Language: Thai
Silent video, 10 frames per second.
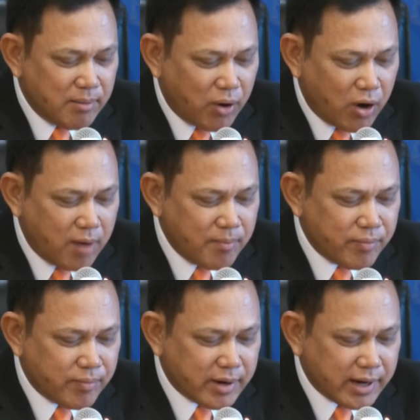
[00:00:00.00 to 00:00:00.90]
พร้อม
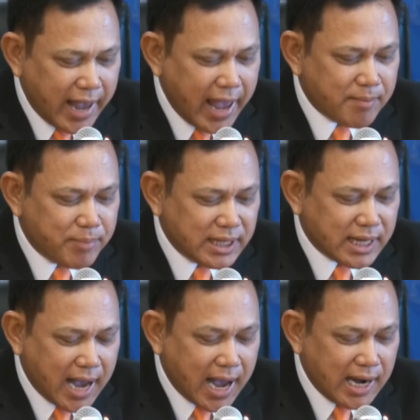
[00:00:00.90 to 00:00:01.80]
แก้งพฤติ
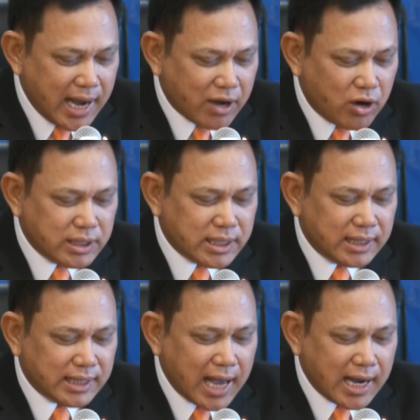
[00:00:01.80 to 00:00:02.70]
การและข้อที่จริ
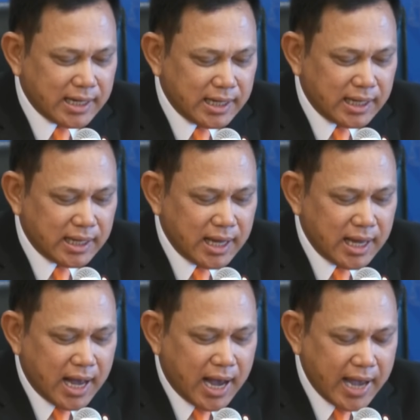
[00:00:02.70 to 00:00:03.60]
งทางคดี
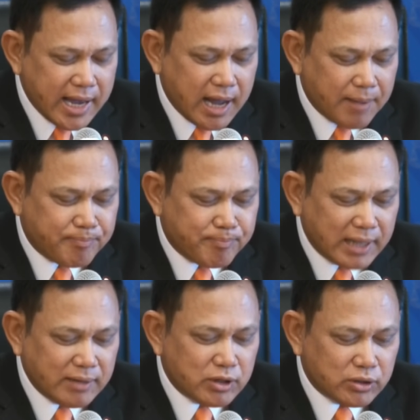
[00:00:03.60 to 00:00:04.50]
ให้กับ
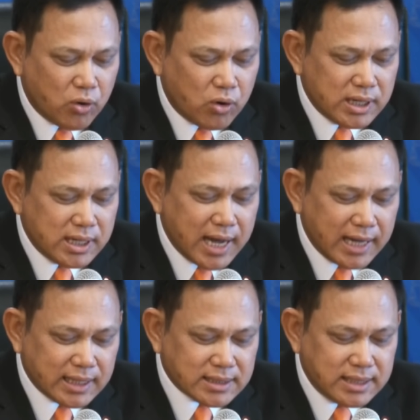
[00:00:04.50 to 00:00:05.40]
พันตำรวจโทหรือนา
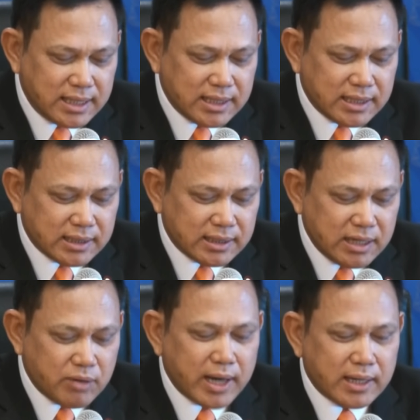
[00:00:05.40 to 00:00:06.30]
ยทักษิณ
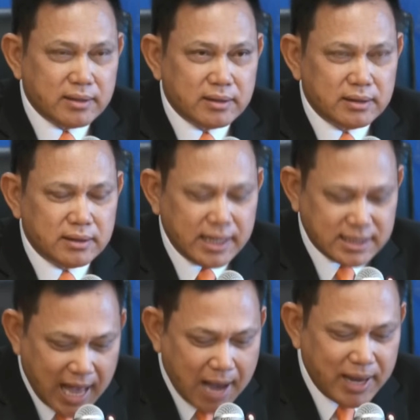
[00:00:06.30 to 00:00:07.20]
ชินวัตรได้
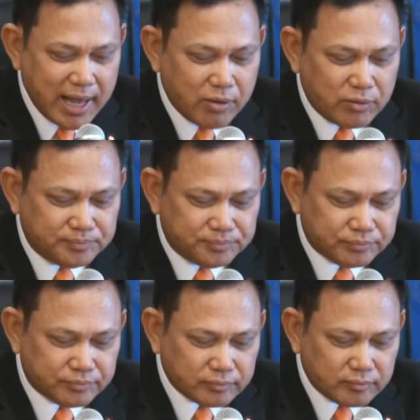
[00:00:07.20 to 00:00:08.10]
ทราบแล้ว
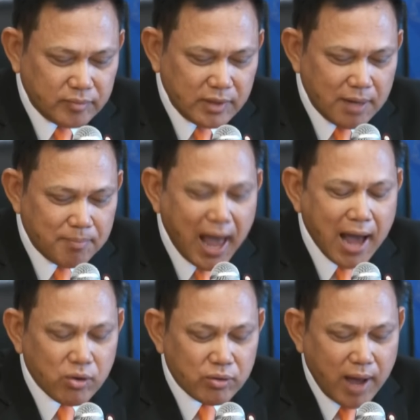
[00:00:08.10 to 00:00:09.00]
ป
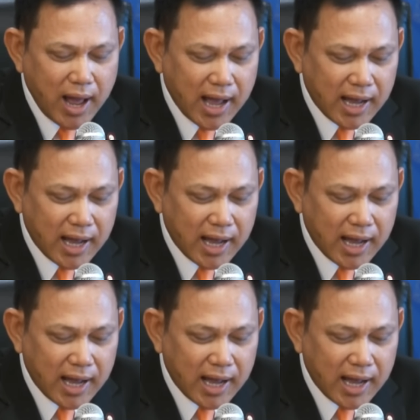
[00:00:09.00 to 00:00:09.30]
รากฏว่า